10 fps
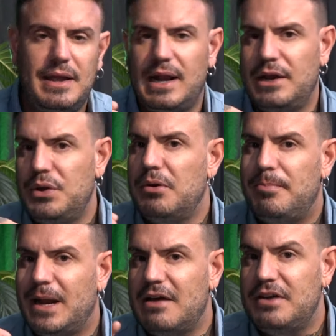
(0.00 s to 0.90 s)
ela não é uma
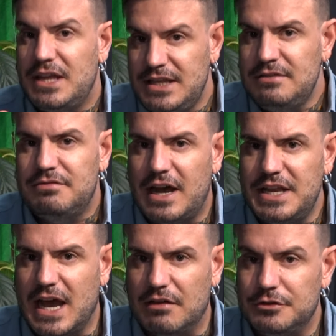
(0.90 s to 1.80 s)
palavra
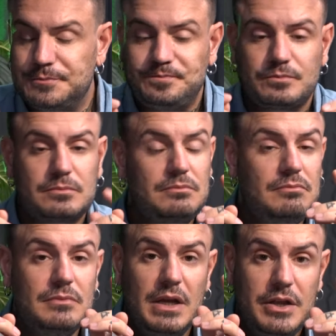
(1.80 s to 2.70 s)
invariável.
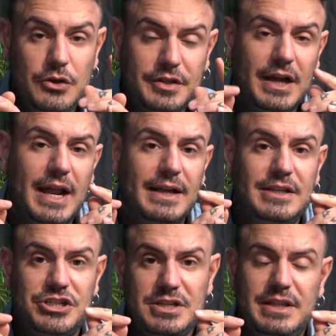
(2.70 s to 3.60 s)
E outra
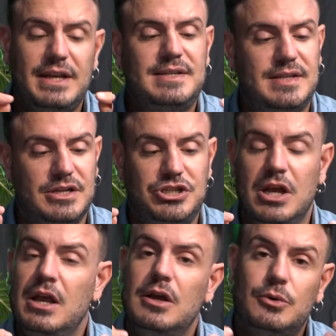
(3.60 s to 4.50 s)
característica interessante,
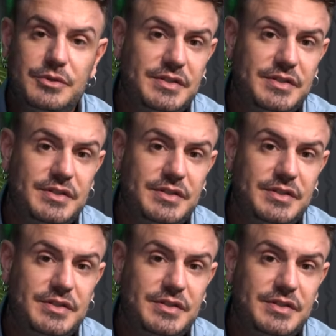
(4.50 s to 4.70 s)
os